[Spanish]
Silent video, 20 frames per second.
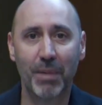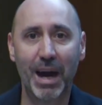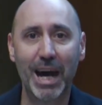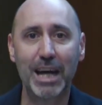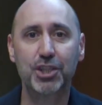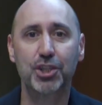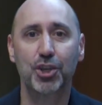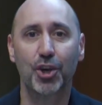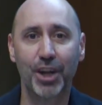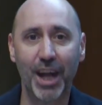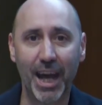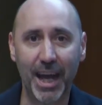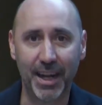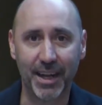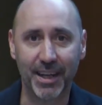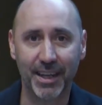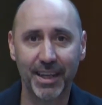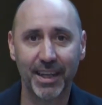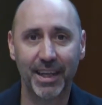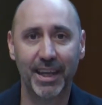va a
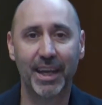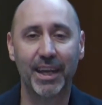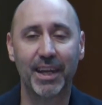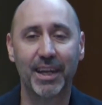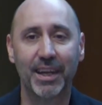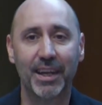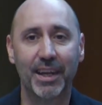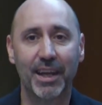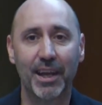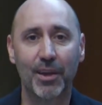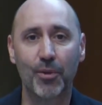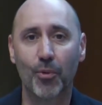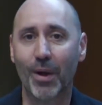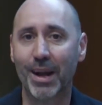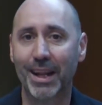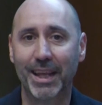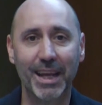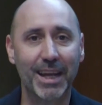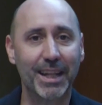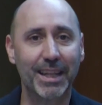sonar en,
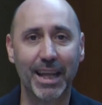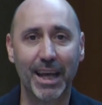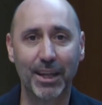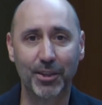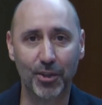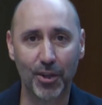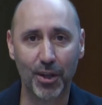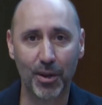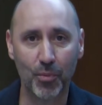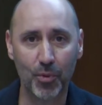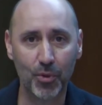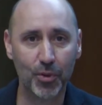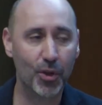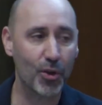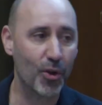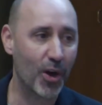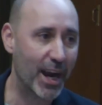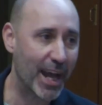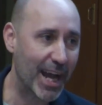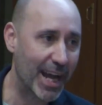cualquier teatro del
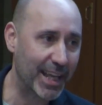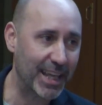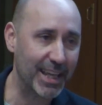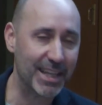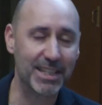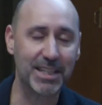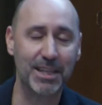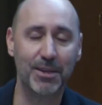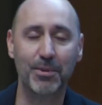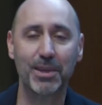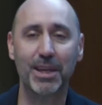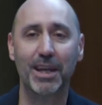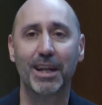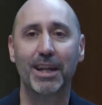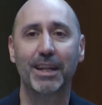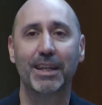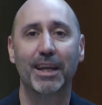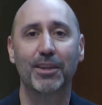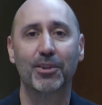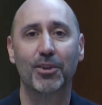mundo, lo hará aquí en Sevilla,
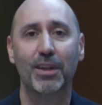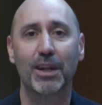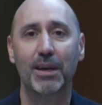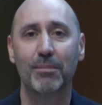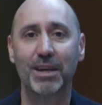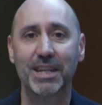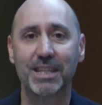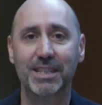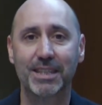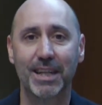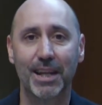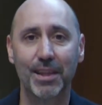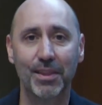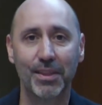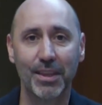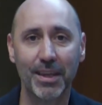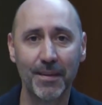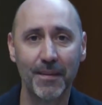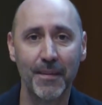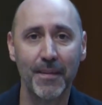en el Teatro de la
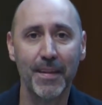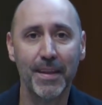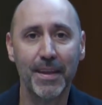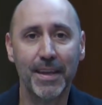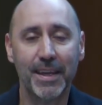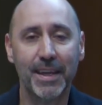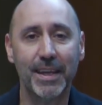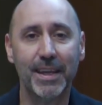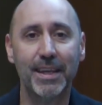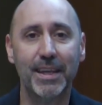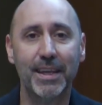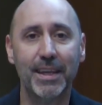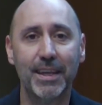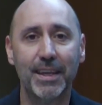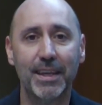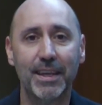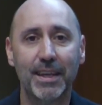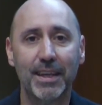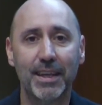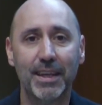Maestranza.
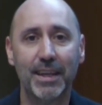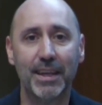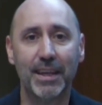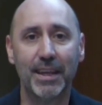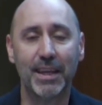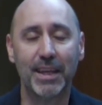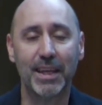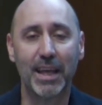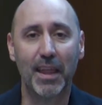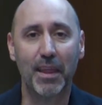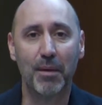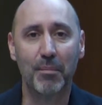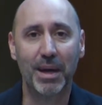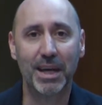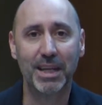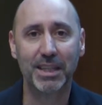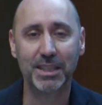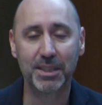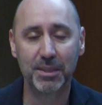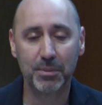Y,
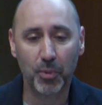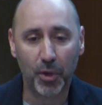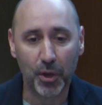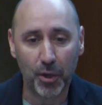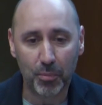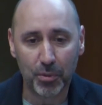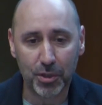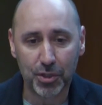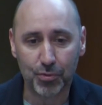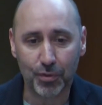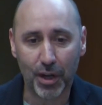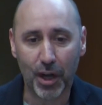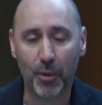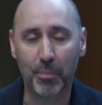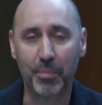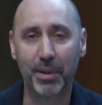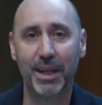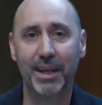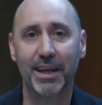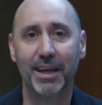además, bueno, pues una
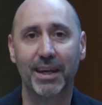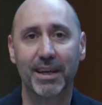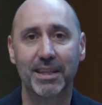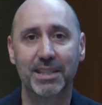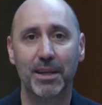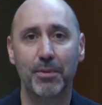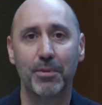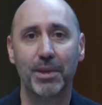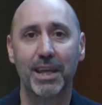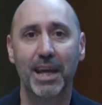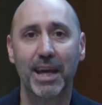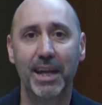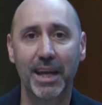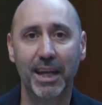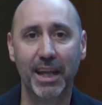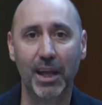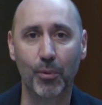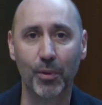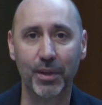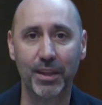ópera
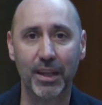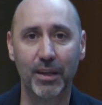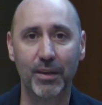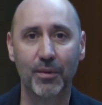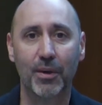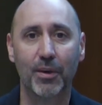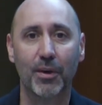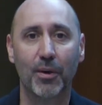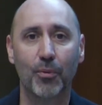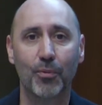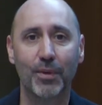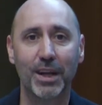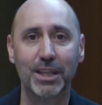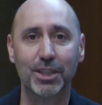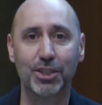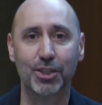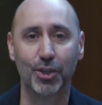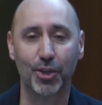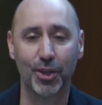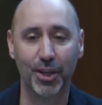sevillana que cuenta una,
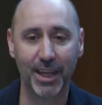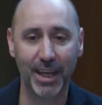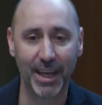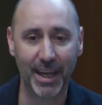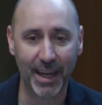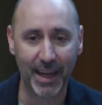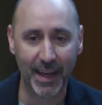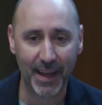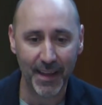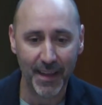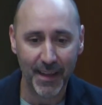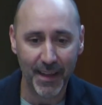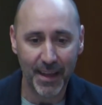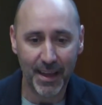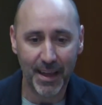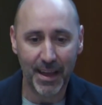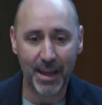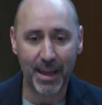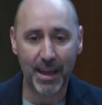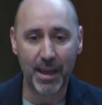historia
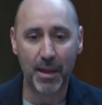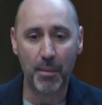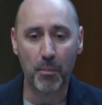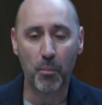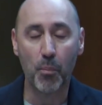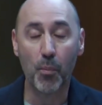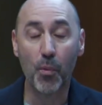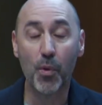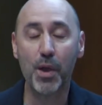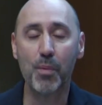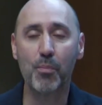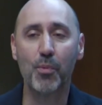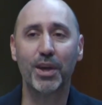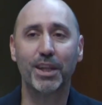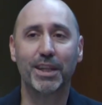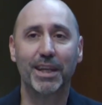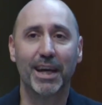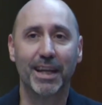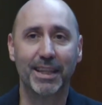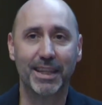eh, muy,
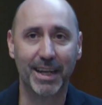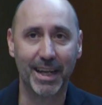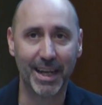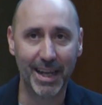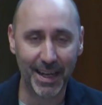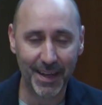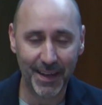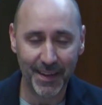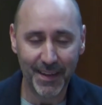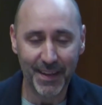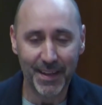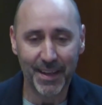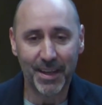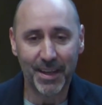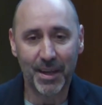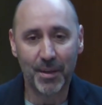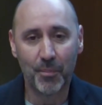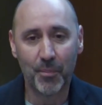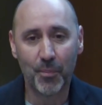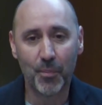muy teatral,
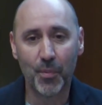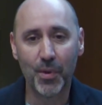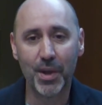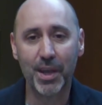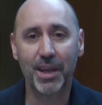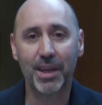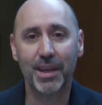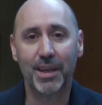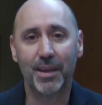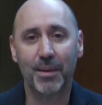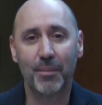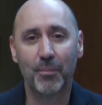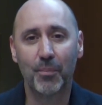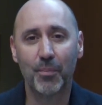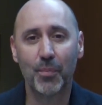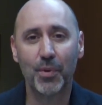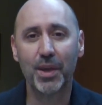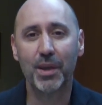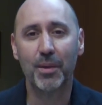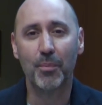muy,
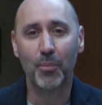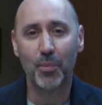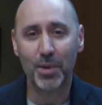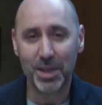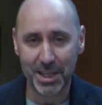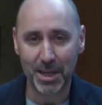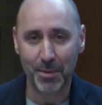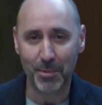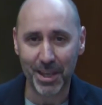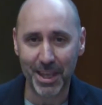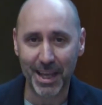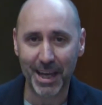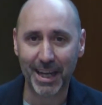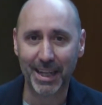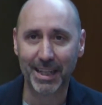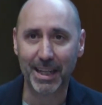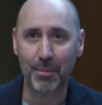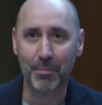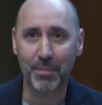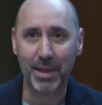muy, muy
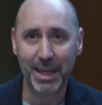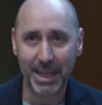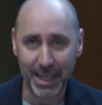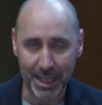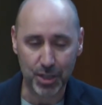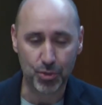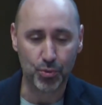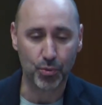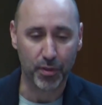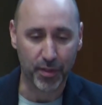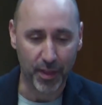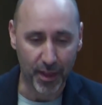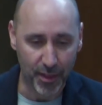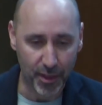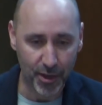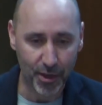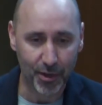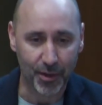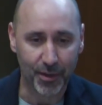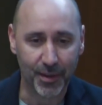sevillana también, que
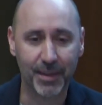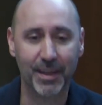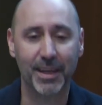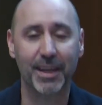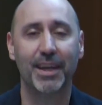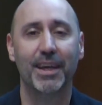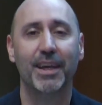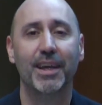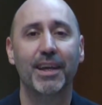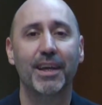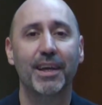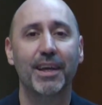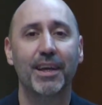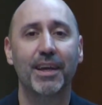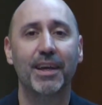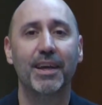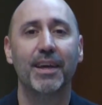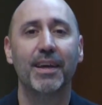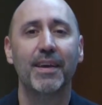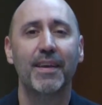sucedió
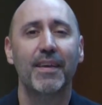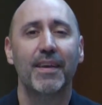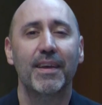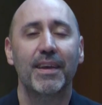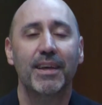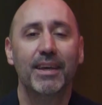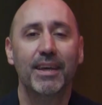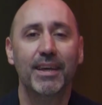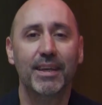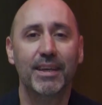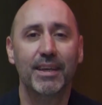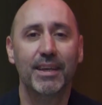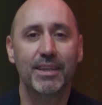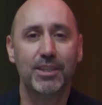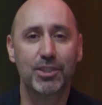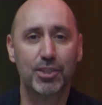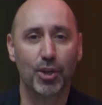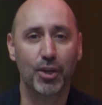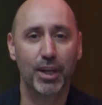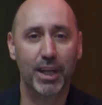eh,
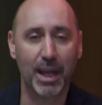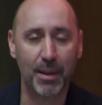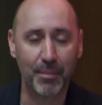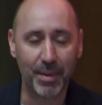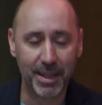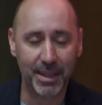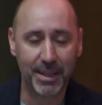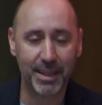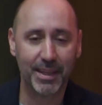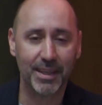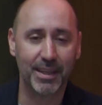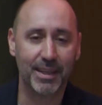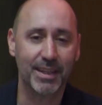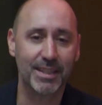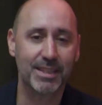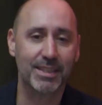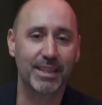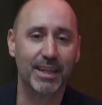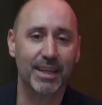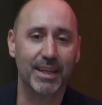históricamente
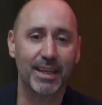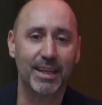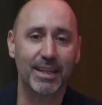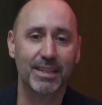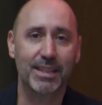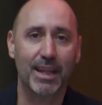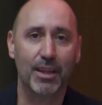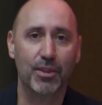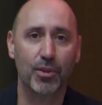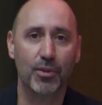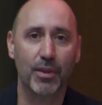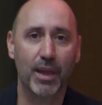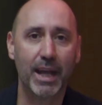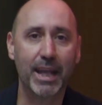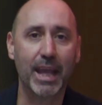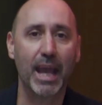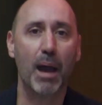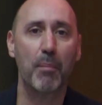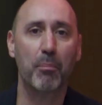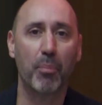en esta,
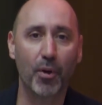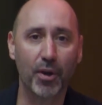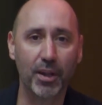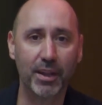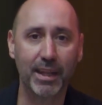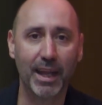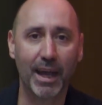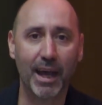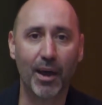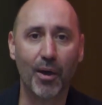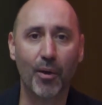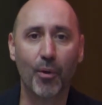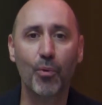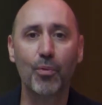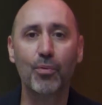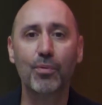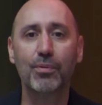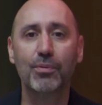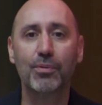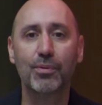ciudad, que aporta
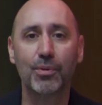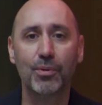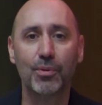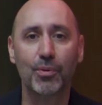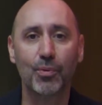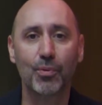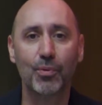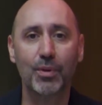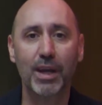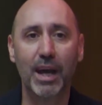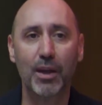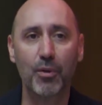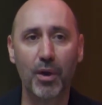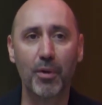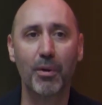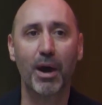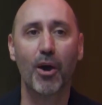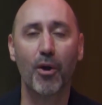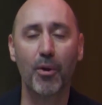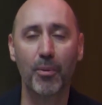una
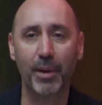nueva